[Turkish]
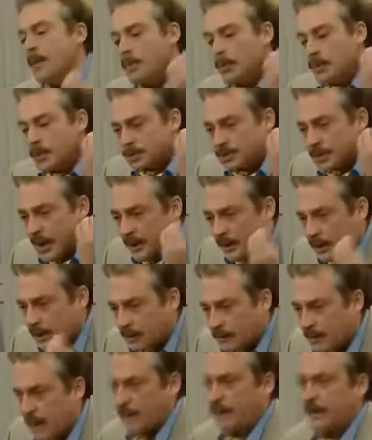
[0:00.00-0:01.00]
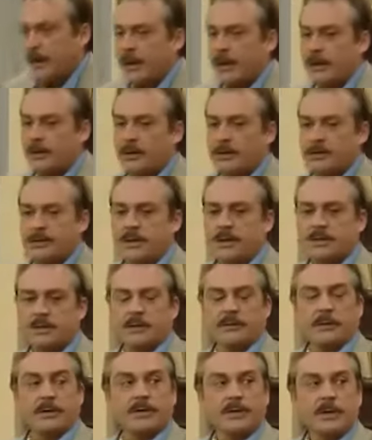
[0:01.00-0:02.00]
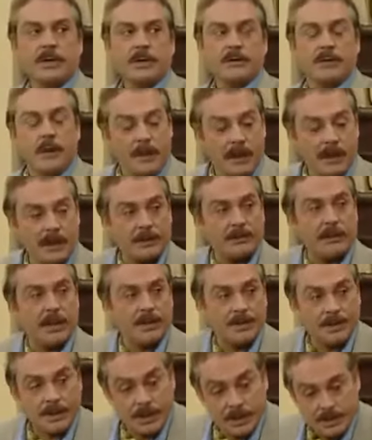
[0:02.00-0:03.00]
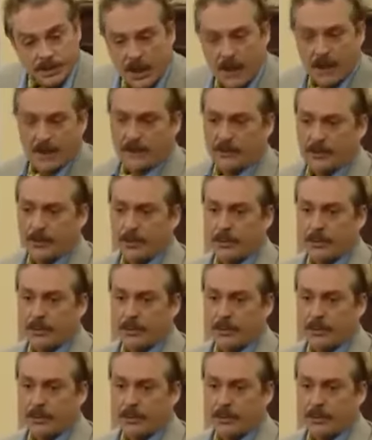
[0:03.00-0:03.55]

Ama bu yüzden gitmen gerekiyor işte Sevinç. Ve ben gitmen için ısrar